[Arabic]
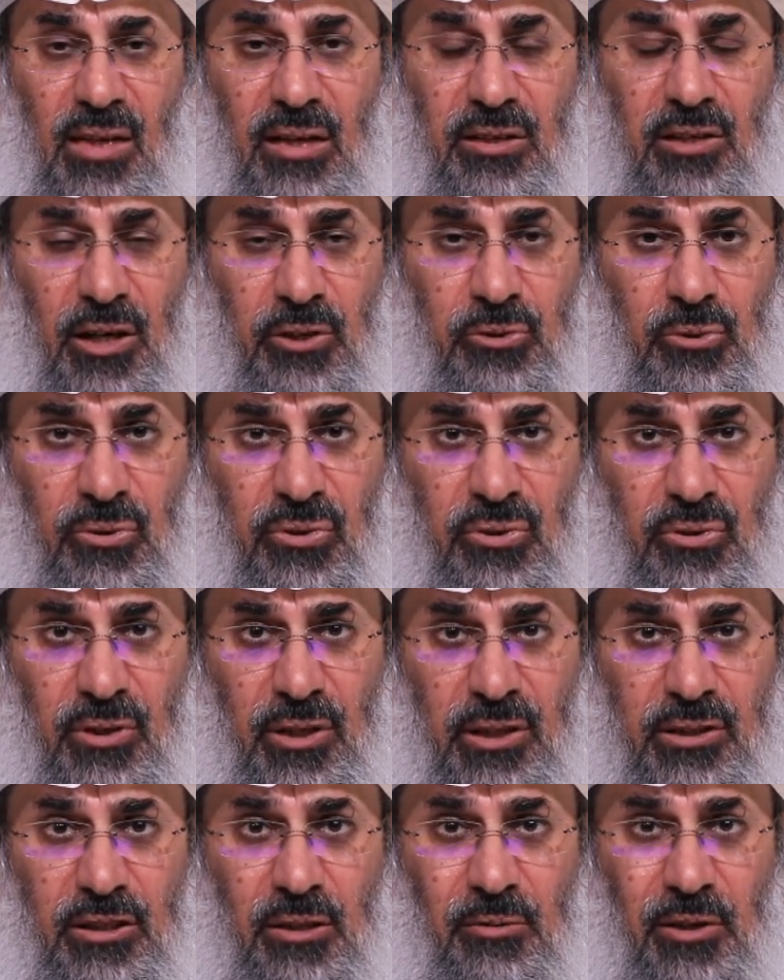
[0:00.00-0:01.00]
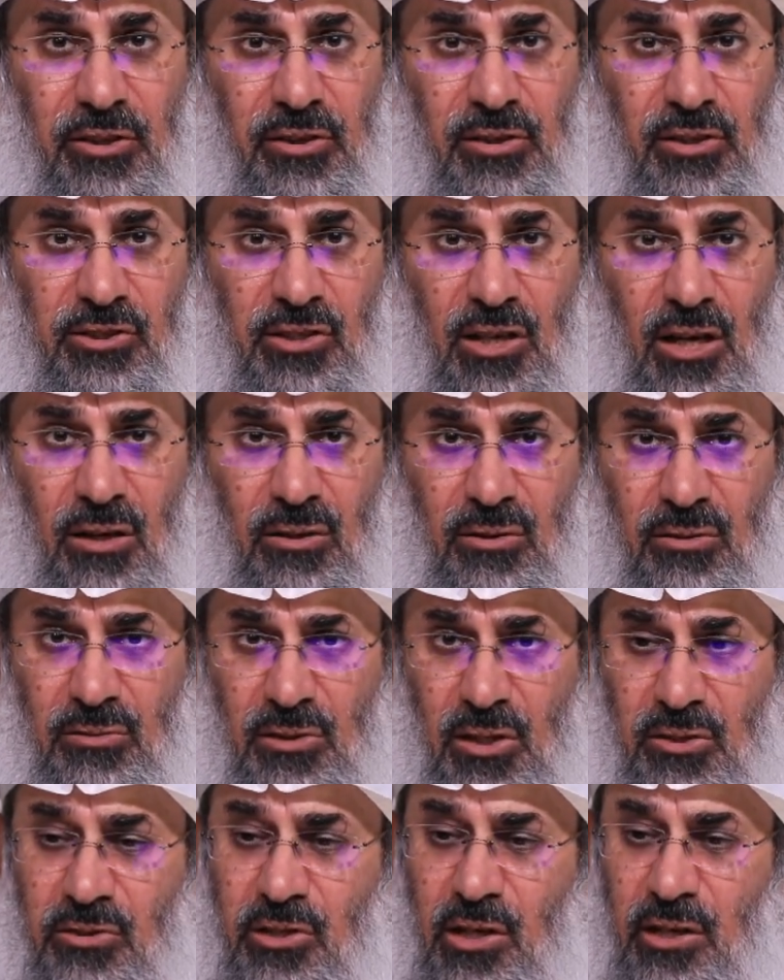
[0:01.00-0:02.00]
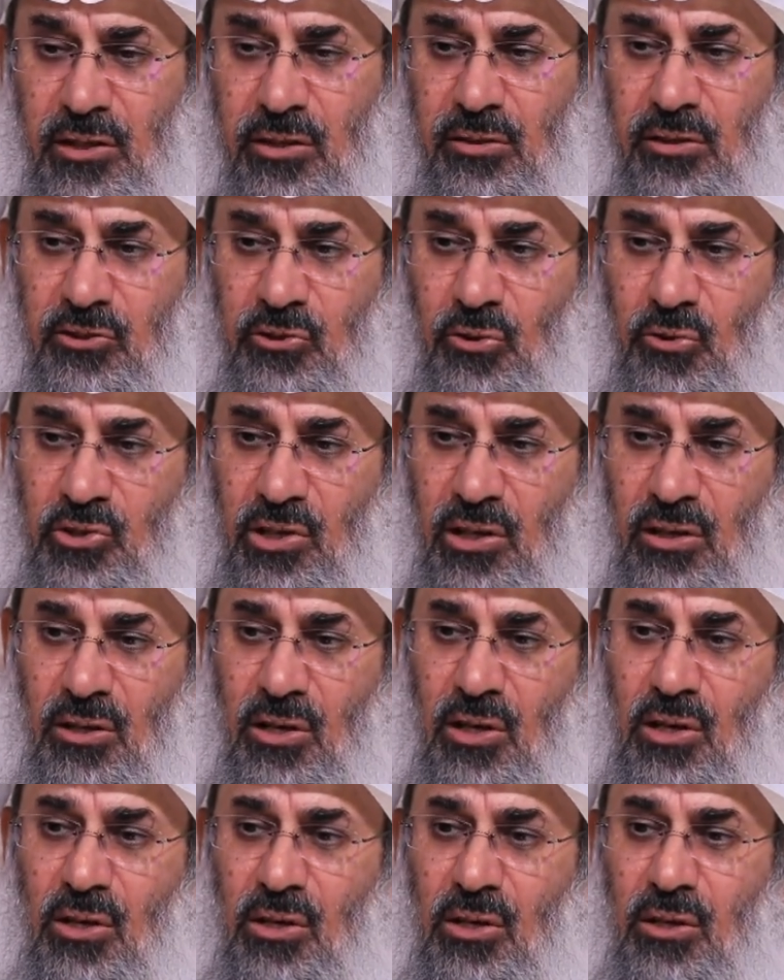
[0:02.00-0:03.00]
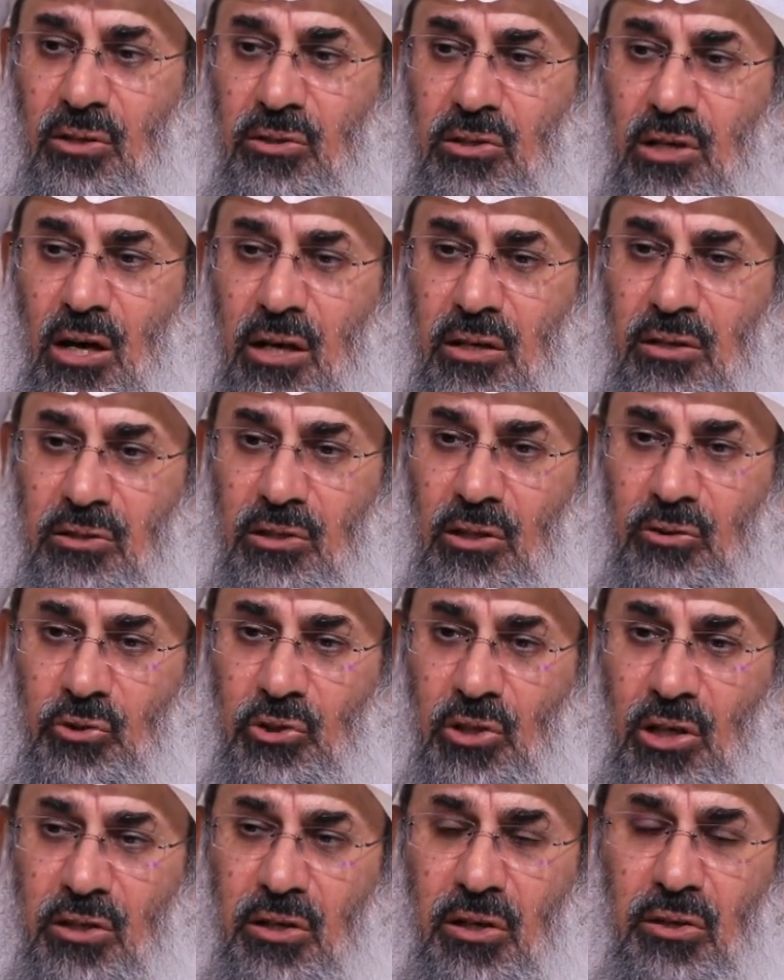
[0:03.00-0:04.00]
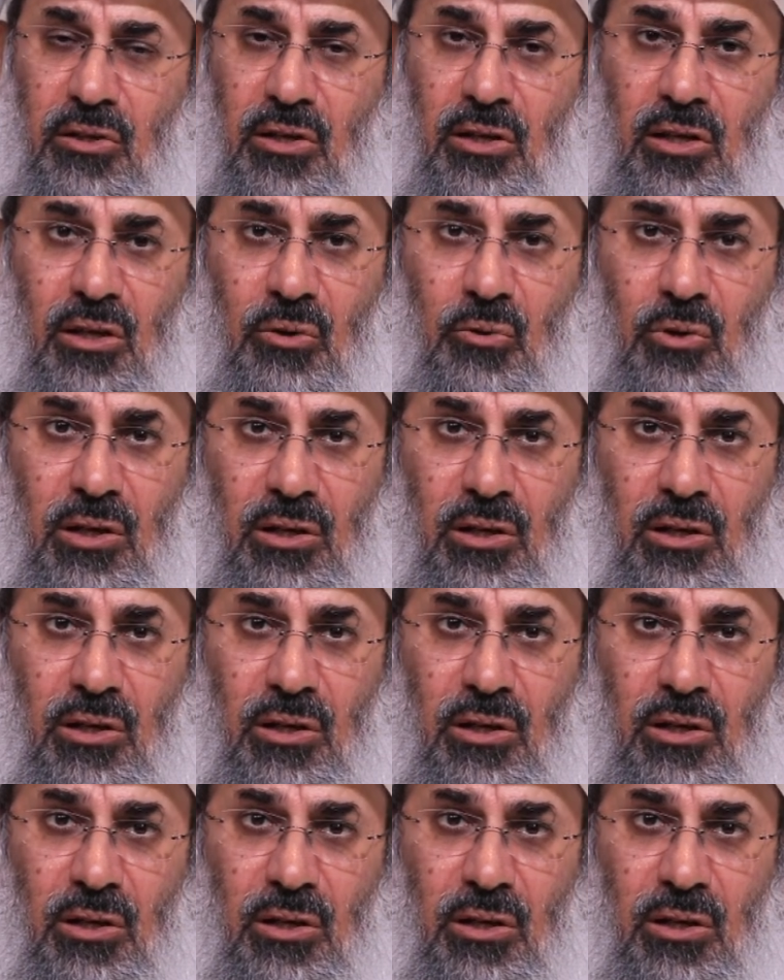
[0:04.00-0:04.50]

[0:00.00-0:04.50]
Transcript: يحدث عند بعض النساء تدعي أن زوجها يعني يعطيها كذا